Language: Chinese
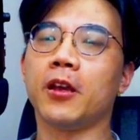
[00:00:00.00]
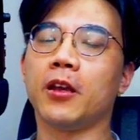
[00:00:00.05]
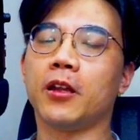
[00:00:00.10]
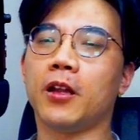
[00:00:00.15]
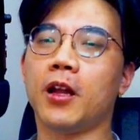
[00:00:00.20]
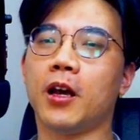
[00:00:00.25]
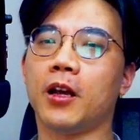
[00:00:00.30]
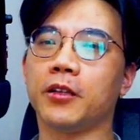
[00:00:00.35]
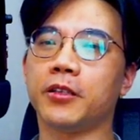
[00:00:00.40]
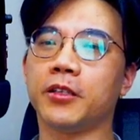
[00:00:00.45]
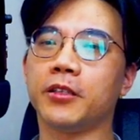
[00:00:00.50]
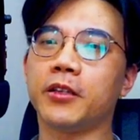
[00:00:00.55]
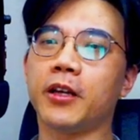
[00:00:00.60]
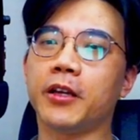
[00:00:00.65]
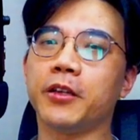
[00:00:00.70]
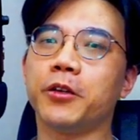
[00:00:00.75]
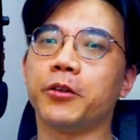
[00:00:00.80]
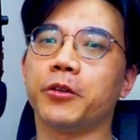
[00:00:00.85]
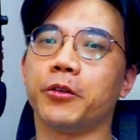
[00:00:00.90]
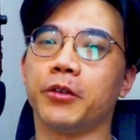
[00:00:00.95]
那现在
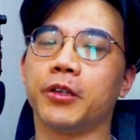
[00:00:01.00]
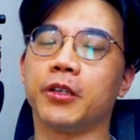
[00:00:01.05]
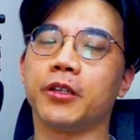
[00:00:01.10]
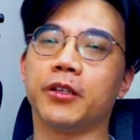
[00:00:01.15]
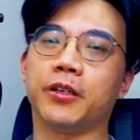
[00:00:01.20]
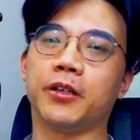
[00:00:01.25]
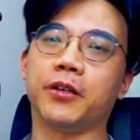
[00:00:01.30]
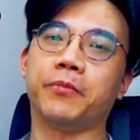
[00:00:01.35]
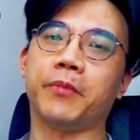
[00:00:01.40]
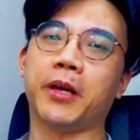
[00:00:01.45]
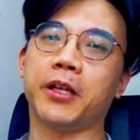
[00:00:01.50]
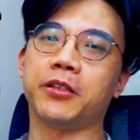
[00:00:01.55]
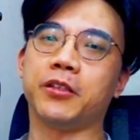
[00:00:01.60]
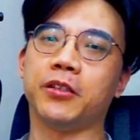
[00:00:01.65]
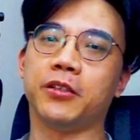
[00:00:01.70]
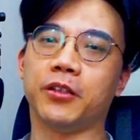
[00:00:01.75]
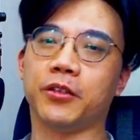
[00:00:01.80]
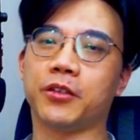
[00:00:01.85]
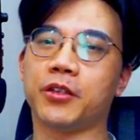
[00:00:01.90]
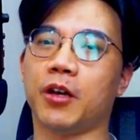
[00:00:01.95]
又有一个蛮
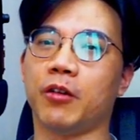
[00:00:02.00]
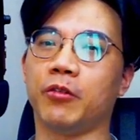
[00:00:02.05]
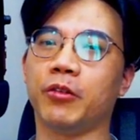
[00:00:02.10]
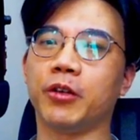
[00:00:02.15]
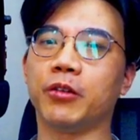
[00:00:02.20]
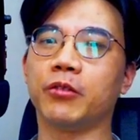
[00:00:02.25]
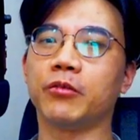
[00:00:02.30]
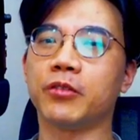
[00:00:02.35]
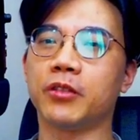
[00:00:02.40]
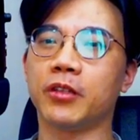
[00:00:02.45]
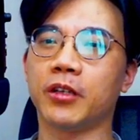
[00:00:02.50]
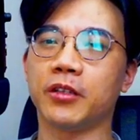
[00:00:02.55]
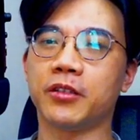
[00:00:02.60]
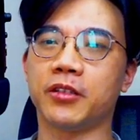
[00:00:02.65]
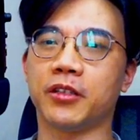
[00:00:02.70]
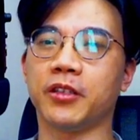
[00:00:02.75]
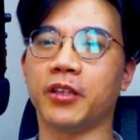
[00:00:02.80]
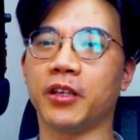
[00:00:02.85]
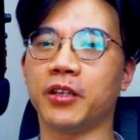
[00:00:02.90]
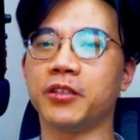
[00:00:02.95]
新的潮流，这
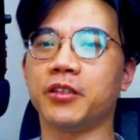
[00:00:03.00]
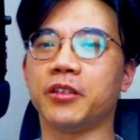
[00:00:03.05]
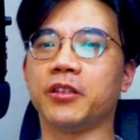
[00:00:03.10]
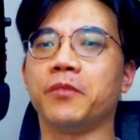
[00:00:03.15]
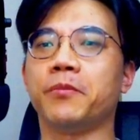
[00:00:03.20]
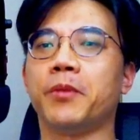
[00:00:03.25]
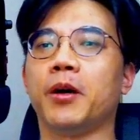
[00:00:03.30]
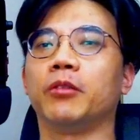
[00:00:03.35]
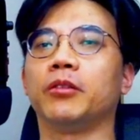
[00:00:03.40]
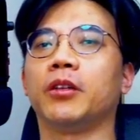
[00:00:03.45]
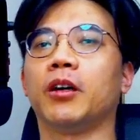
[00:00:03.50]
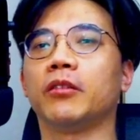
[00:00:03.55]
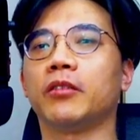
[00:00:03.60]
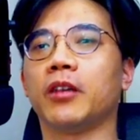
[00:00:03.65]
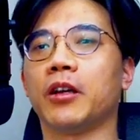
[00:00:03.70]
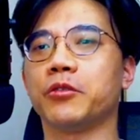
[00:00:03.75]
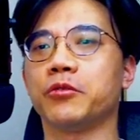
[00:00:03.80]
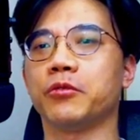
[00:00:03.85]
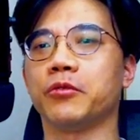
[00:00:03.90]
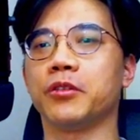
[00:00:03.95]
几天前的报道，
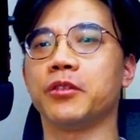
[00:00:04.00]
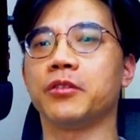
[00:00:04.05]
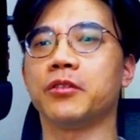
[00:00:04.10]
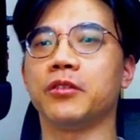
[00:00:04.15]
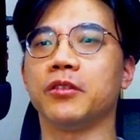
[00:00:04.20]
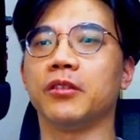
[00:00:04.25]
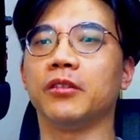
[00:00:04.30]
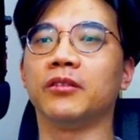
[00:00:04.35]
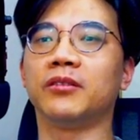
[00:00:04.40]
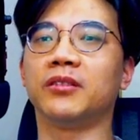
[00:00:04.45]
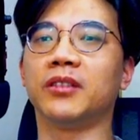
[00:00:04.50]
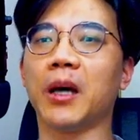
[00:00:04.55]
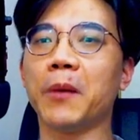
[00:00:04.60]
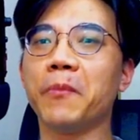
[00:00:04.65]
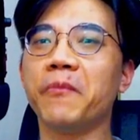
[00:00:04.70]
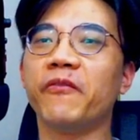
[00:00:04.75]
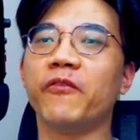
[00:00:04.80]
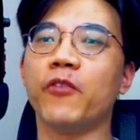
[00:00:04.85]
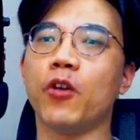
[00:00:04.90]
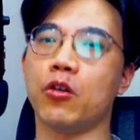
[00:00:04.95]
他说的是
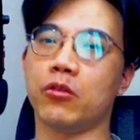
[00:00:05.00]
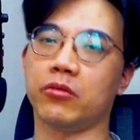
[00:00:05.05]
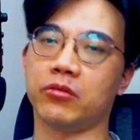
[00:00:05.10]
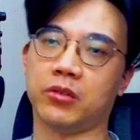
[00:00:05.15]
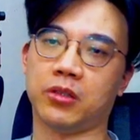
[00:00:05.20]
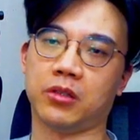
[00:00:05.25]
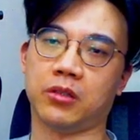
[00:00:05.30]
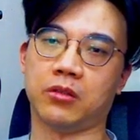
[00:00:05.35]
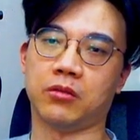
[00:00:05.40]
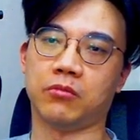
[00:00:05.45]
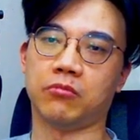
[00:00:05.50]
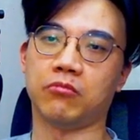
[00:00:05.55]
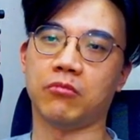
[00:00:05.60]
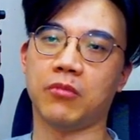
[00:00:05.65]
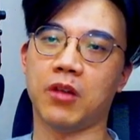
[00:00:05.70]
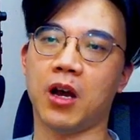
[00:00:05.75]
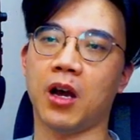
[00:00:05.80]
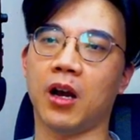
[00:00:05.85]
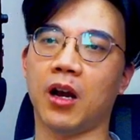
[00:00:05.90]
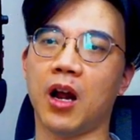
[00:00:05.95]
Dumbphones
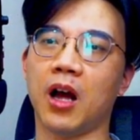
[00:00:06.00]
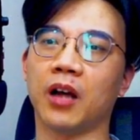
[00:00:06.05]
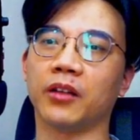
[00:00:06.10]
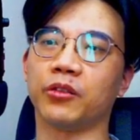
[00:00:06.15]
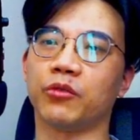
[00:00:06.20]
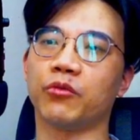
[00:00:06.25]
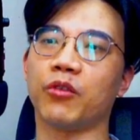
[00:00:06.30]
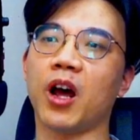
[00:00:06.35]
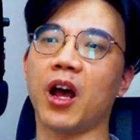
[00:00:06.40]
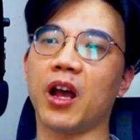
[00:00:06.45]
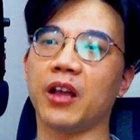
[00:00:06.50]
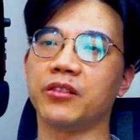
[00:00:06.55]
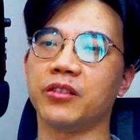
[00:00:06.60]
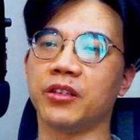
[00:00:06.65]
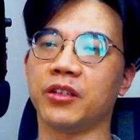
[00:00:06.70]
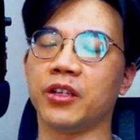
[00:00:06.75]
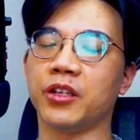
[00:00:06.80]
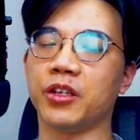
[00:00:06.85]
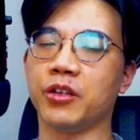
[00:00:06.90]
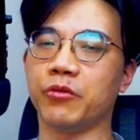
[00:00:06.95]
are on the rise
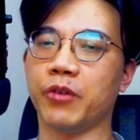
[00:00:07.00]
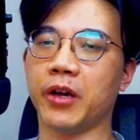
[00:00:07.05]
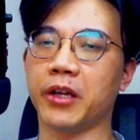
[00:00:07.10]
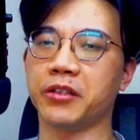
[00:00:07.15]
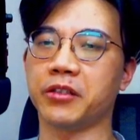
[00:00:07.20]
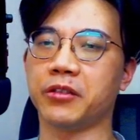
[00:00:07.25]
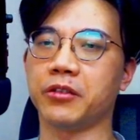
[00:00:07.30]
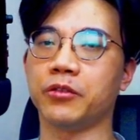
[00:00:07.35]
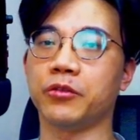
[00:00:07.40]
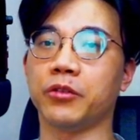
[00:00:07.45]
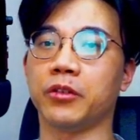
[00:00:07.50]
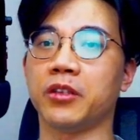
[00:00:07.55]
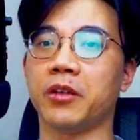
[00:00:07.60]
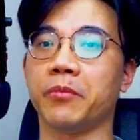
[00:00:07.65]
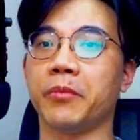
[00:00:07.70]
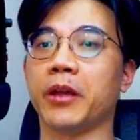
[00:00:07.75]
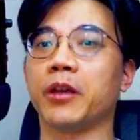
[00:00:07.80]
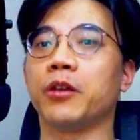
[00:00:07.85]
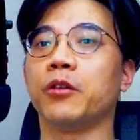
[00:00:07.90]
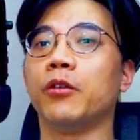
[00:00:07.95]
in the U.S.，所以在
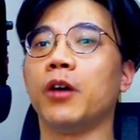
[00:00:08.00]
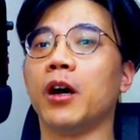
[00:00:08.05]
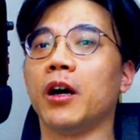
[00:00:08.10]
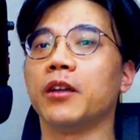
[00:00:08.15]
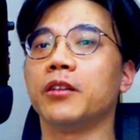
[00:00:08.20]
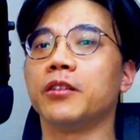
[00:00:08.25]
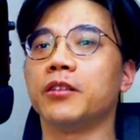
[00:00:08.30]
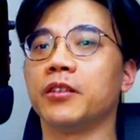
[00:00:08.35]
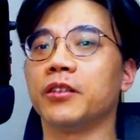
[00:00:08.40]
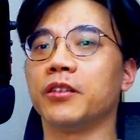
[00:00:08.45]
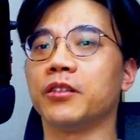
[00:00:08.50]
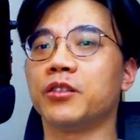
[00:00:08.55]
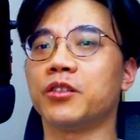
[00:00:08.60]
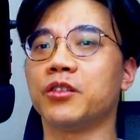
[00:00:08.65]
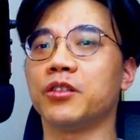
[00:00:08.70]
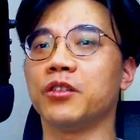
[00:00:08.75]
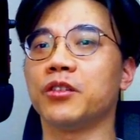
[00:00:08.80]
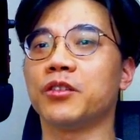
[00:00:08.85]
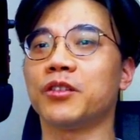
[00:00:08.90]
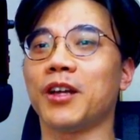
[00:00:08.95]
美国啊，这个
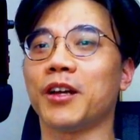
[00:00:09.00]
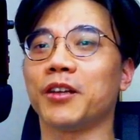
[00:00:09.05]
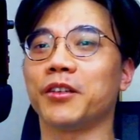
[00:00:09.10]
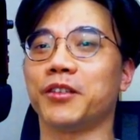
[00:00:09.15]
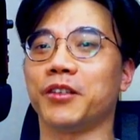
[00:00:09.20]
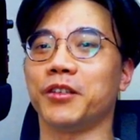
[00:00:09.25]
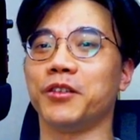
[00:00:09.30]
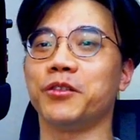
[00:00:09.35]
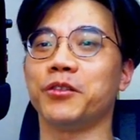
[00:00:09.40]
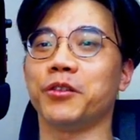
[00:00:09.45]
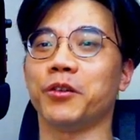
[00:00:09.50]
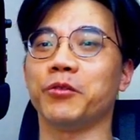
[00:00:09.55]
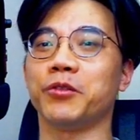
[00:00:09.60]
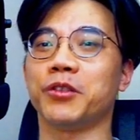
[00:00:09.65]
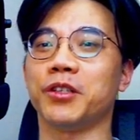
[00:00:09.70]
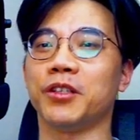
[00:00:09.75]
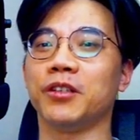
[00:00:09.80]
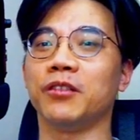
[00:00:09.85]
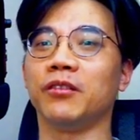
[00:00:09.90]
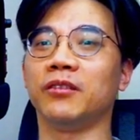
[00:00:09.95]
智障型手
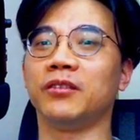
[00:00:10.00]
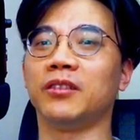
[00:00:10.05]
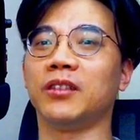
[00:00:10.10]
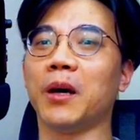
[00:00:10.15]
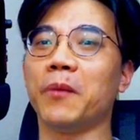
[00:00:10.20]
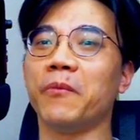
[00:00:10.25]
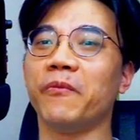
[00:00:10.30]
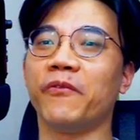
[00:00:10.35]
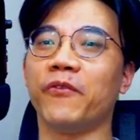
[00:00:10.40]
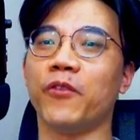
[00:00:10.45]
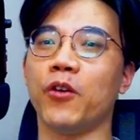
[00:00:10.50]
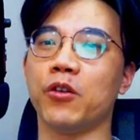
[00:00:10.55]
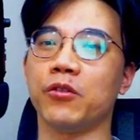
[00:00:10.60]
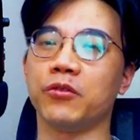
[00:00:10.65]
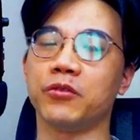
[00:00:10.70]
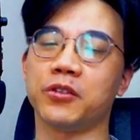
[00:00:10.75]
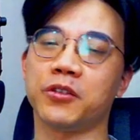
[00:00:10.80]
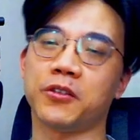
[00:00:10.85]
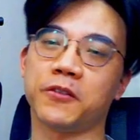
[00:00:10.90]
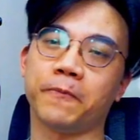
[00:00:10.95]
机
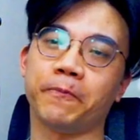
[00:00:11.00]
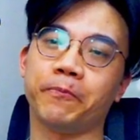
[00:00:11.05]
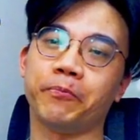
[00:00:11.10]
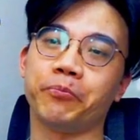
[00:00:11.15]
Dumbphones。